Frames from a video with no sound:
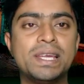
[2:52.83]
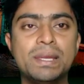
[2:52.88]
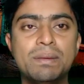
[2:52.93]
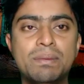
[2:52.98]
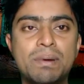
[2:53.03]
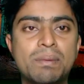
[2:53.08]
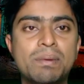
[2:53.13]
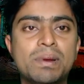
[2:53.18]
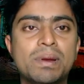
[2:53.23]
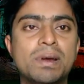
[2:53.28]

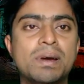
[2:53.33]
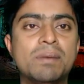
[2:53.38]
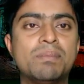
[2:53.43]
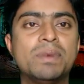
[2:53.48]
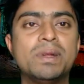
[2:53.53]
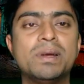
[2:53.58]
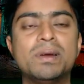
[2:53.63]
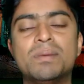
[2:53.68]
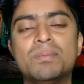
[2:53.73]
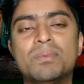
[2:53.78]
কিভাবে
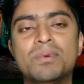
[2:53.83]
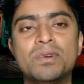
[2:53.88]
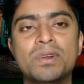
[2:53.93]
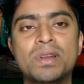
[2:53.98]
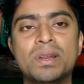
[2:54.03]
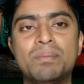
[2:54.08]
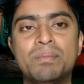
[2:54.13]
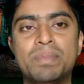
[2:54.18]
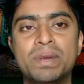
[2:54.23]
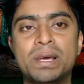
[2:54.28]
আপনি
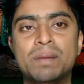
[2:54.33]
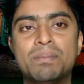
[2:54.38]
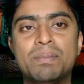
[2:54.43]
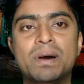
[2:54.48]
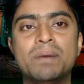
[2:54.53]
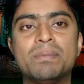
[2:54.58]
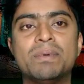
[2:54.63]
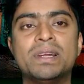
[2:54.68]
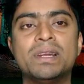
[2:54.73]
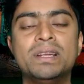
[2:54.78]
পনেরো এম্পিয়ার
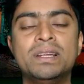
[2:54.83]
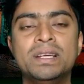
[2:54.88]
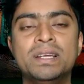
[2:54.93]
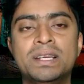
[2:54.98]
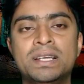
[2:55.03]
পাবেন